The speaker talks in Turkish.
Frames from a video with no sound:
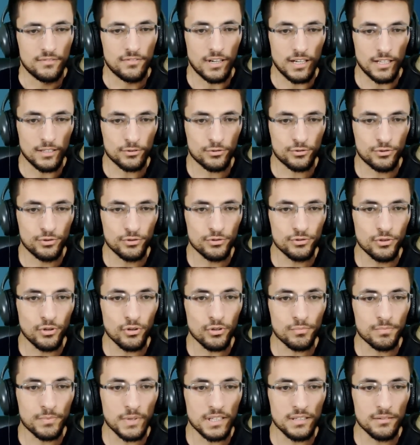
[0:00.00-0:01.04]
Valkür
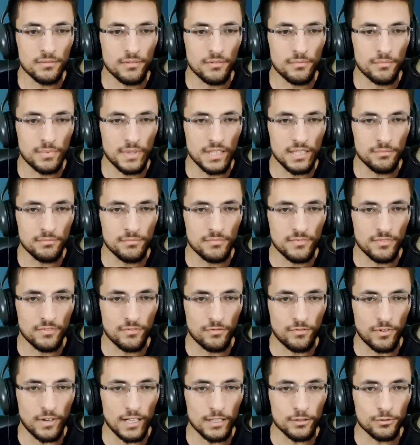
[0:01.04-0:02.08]
yok. Benim benim
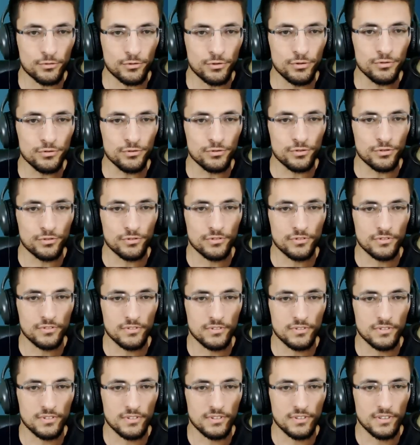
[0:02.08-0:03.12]
Valkür
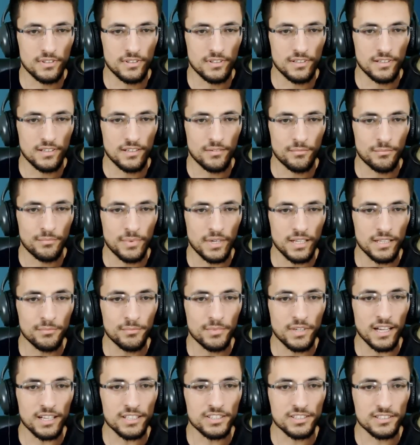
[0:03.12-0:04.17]

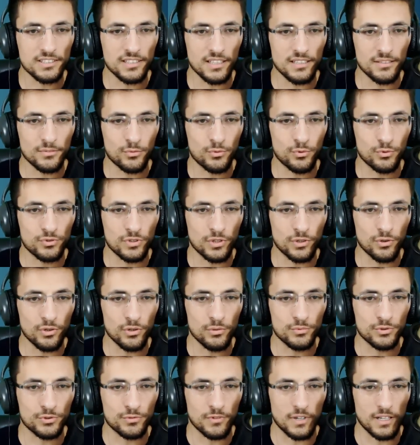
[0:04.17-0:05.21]
benim gerçekten
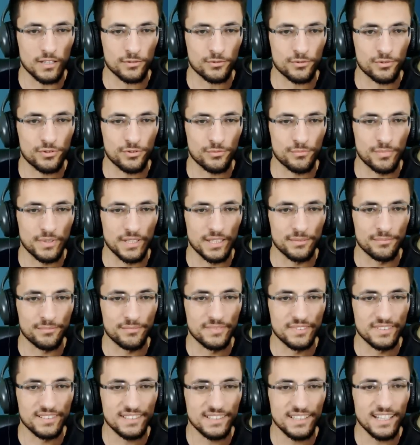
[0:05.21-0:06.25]
kurtarıyormuş Valkür'üm benim.
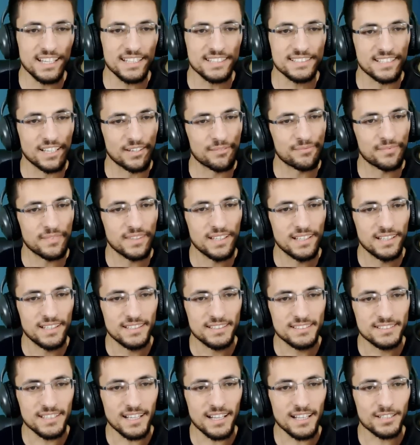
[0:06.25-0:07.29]
Neyse.
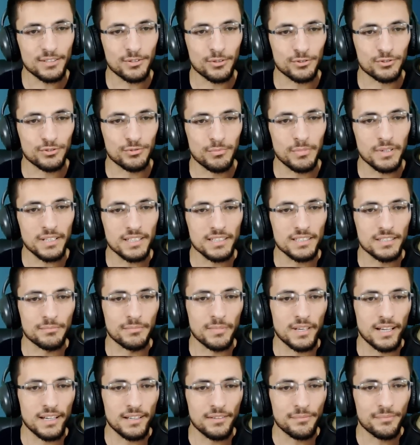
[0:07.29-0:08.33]
Sağlık olsun
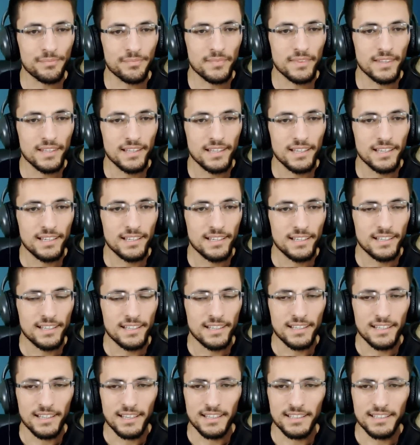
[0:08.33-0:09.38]
bakalım ya.
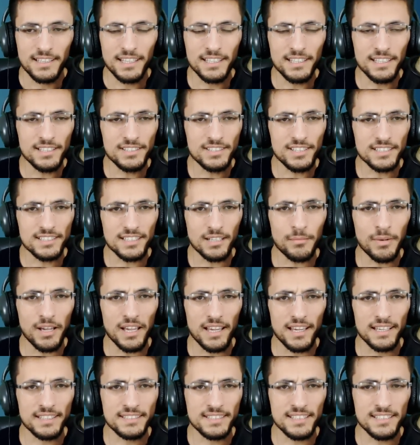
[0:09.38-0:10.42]
Yenileceğiz ama
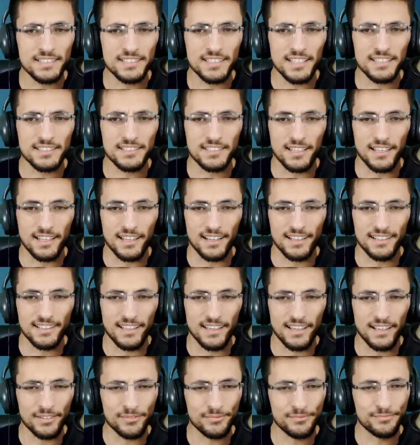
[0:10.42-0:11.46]
ezileceğiz de
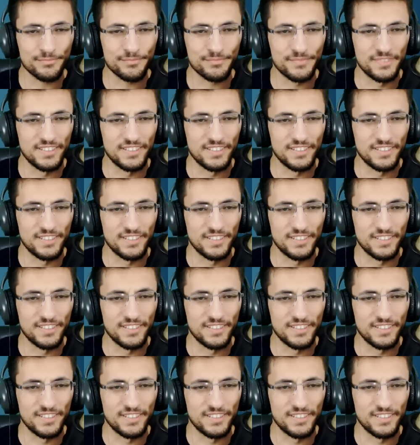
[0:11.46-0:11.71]
herhalde ya.